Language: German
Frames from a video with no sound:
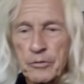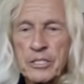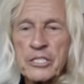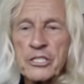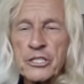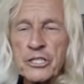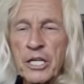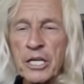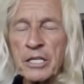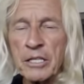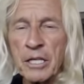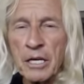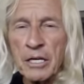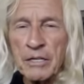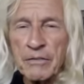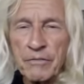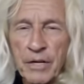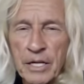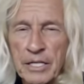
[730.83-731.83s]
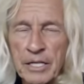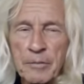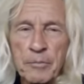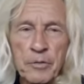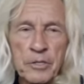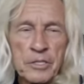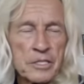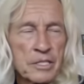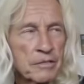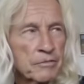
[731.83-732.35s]
Also ich stehe da in
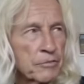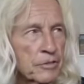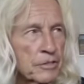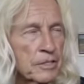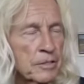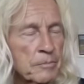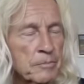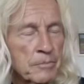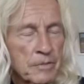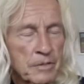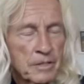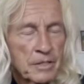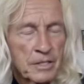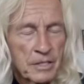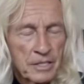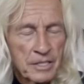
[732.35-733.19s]
Valdemossa vor dem...